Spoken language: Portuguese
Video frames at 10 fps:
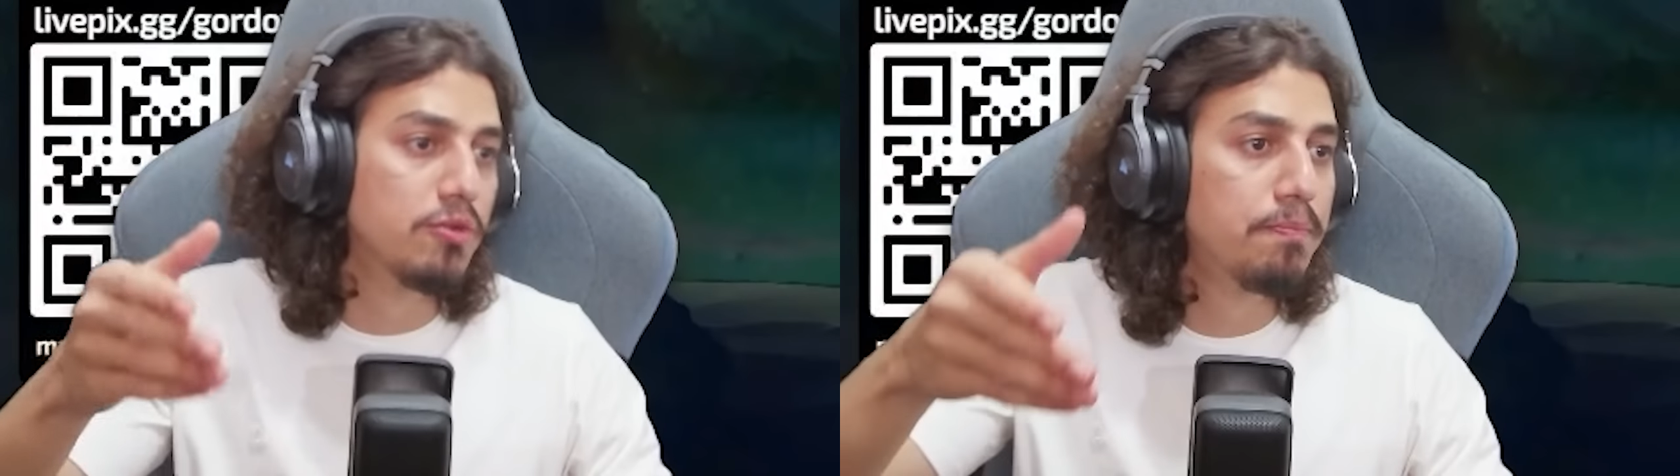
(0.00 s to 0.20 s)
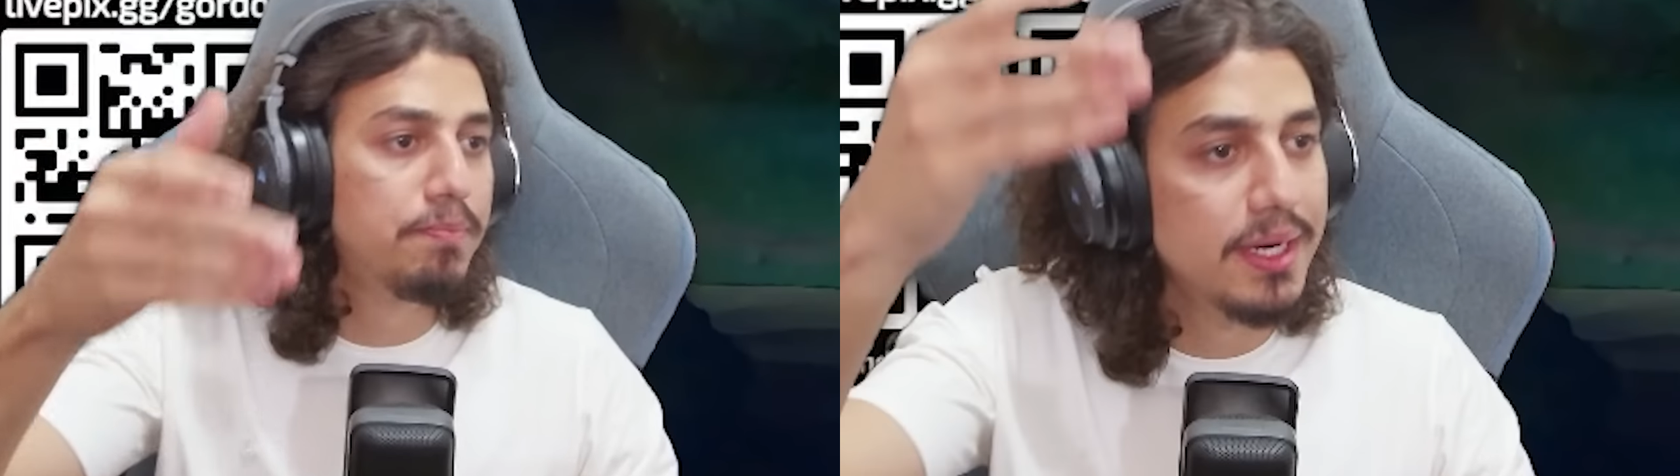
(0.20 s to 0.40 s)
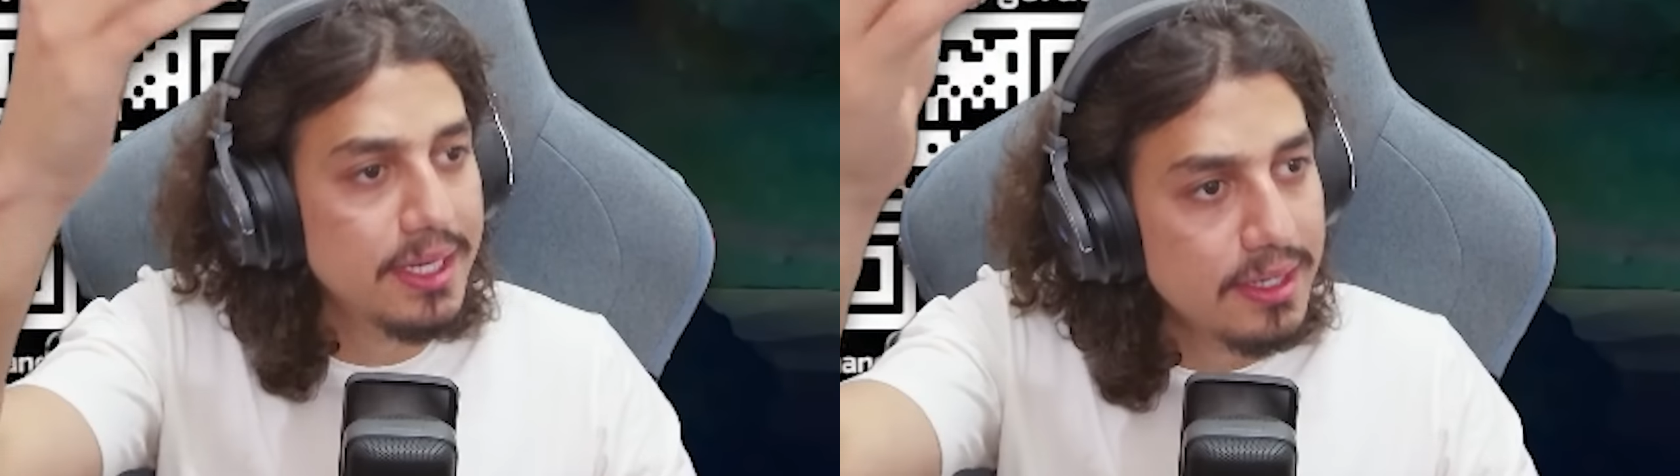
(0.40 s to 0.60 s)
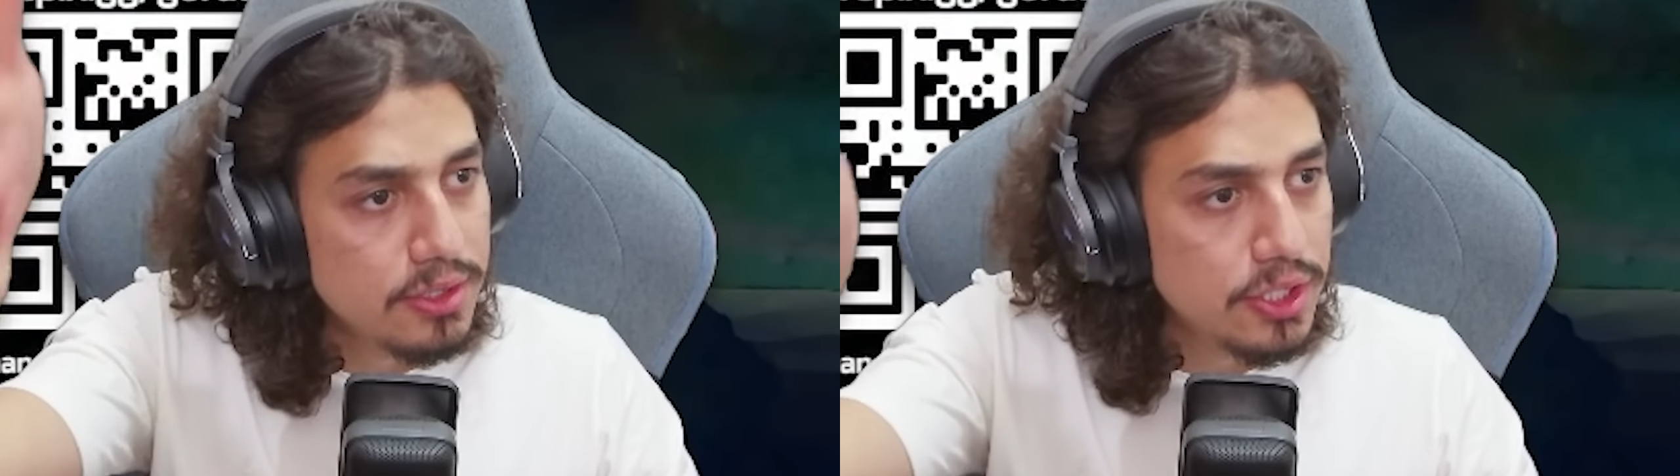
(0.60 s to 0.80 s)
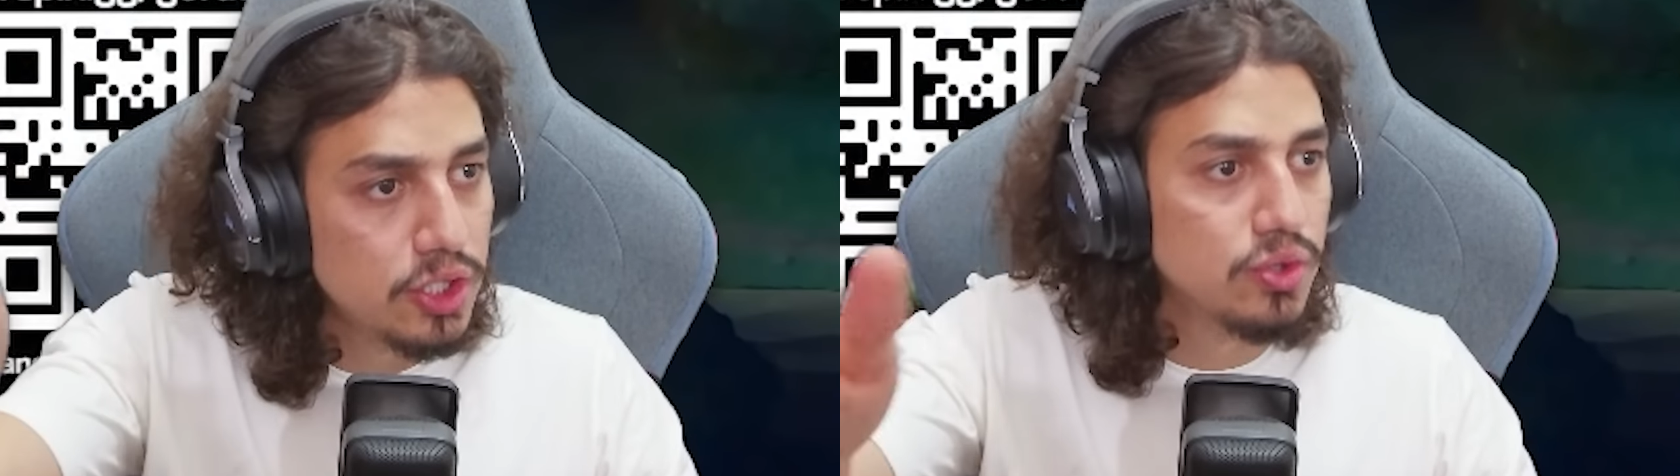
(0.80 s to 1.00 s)
Um
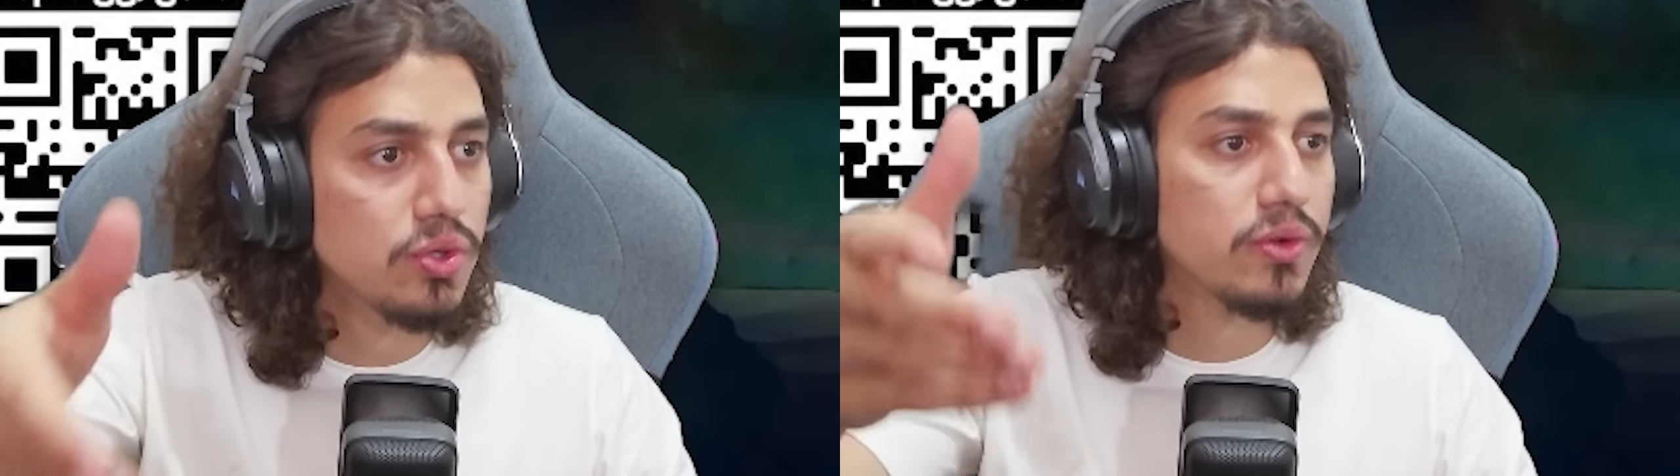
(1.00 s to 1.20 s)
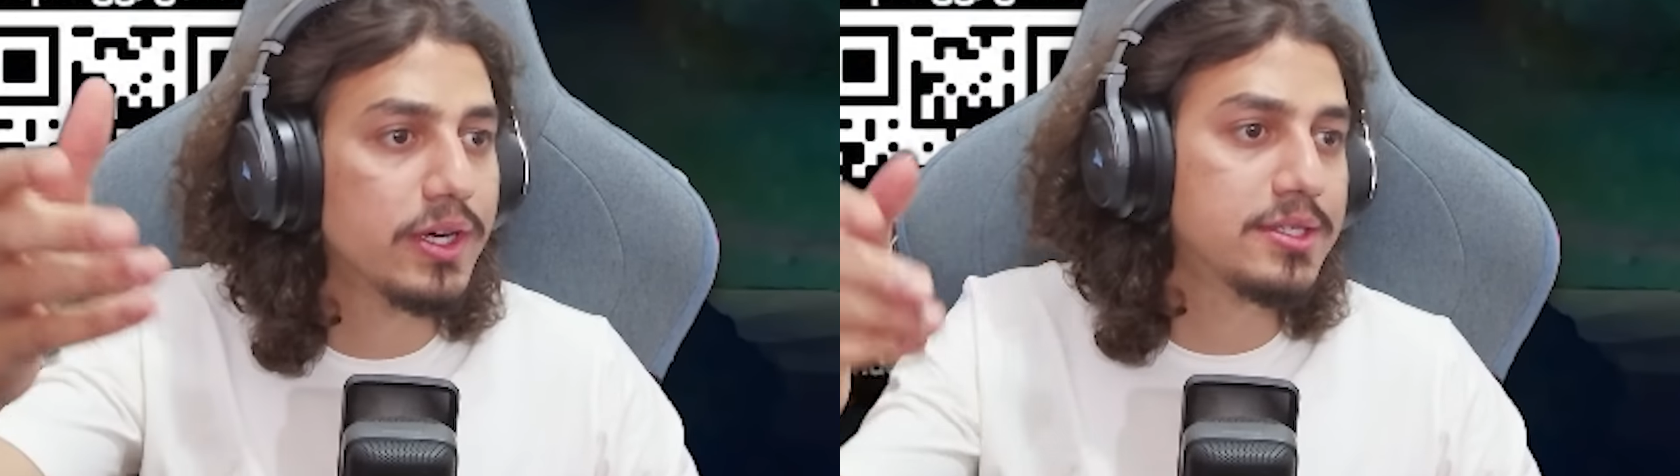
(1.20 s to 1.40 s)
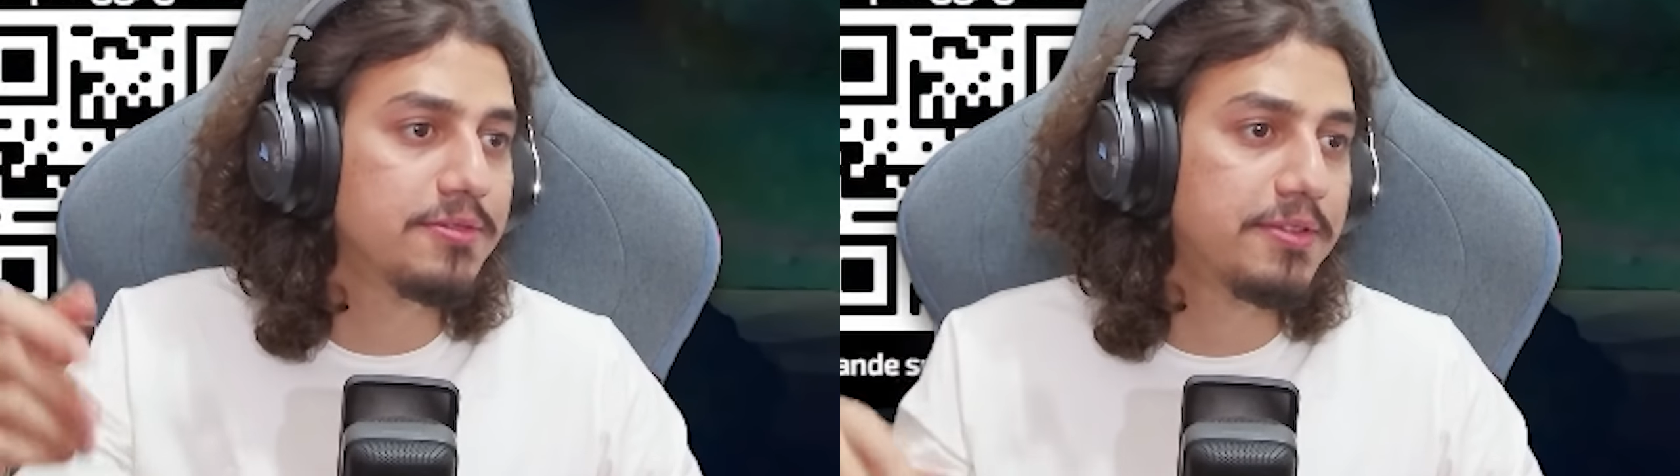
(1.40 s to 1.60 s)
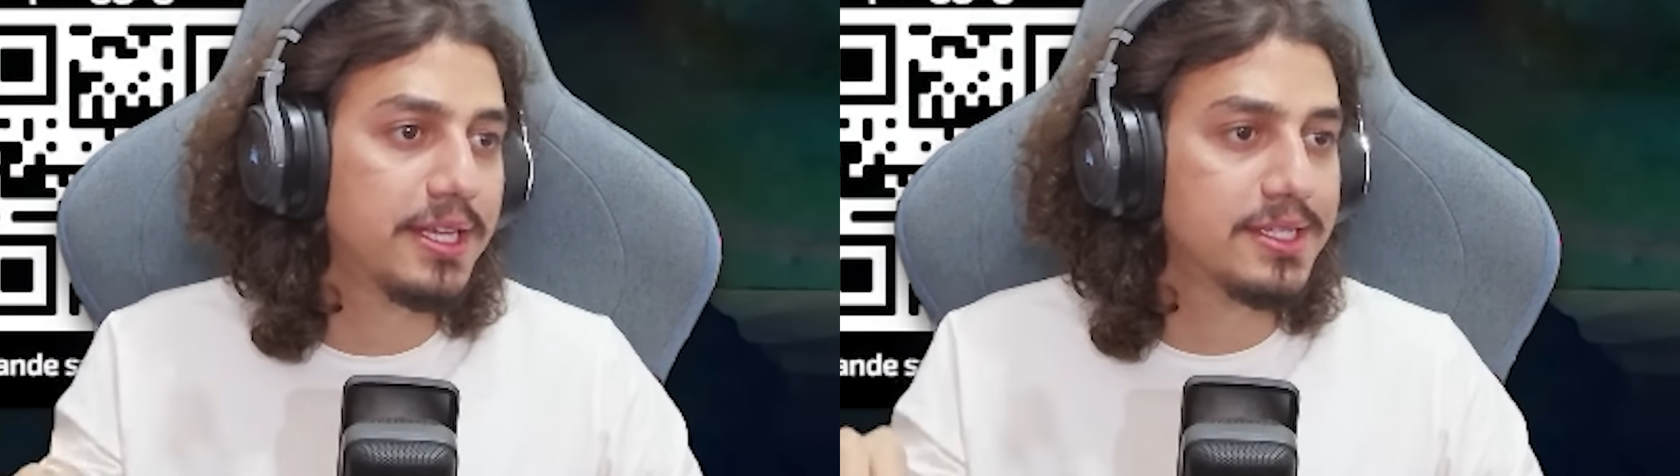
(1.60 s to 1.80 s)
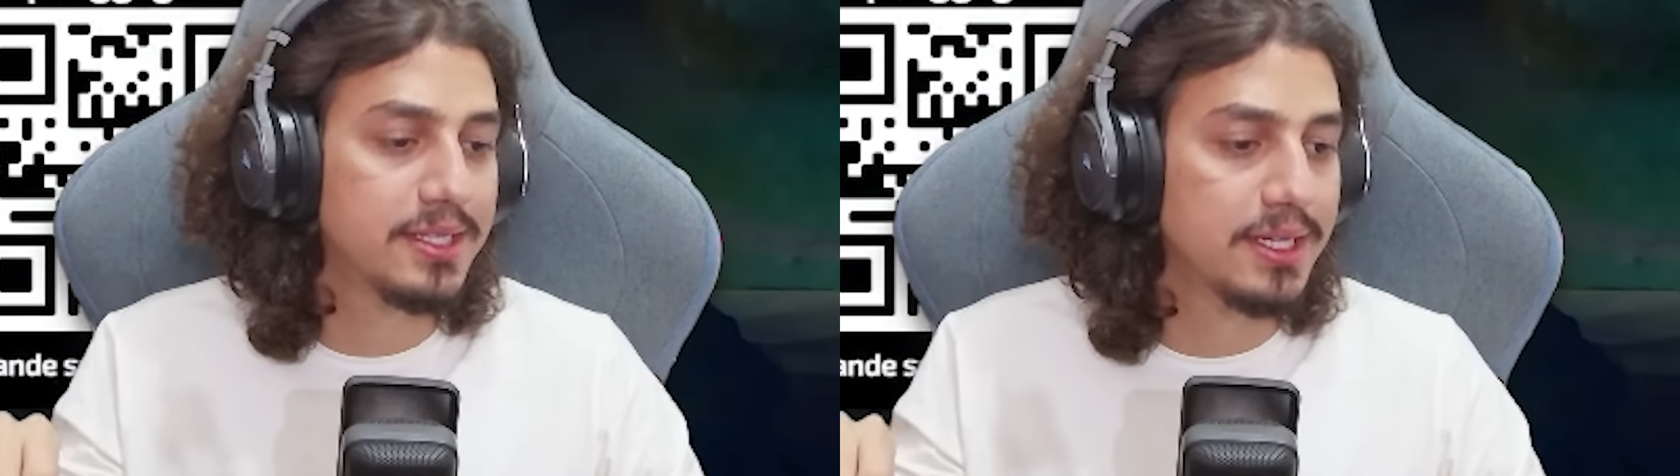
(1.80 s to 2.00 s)
plano de jogo a se
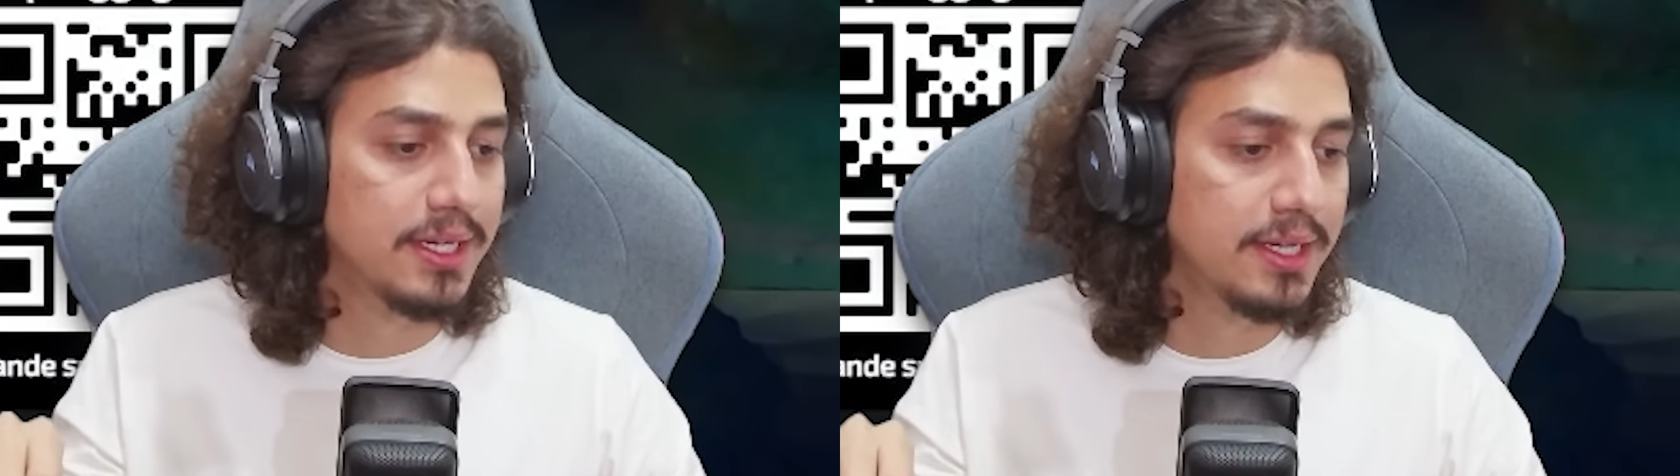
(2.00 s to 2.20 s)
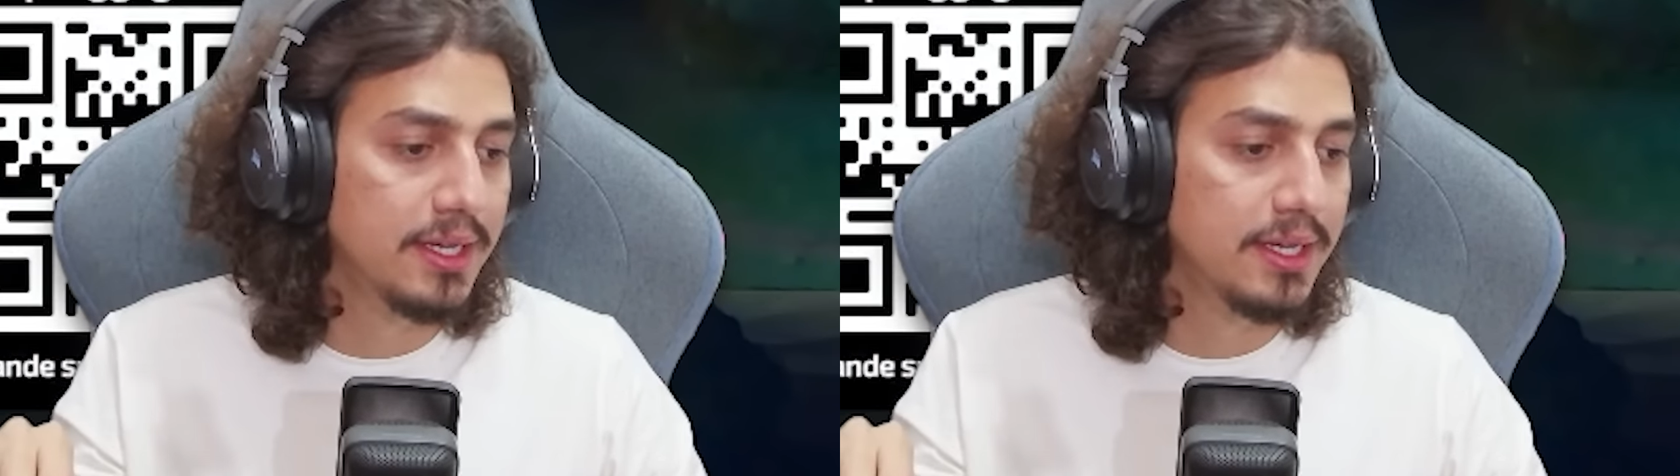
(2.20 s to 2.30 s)
fazer ali.